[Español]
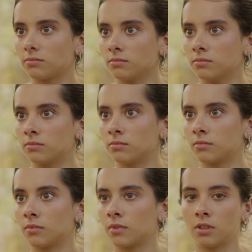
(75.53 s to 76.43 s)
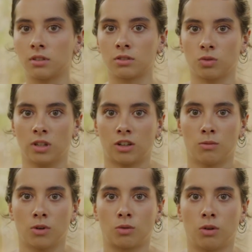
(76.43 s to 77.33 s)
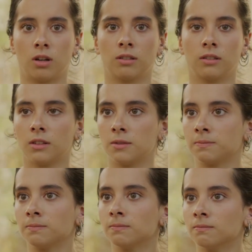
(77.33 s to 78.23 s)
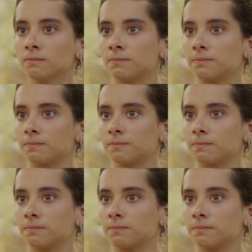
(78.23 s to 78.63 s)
Sífilis. Suena como el cul. gonorrea.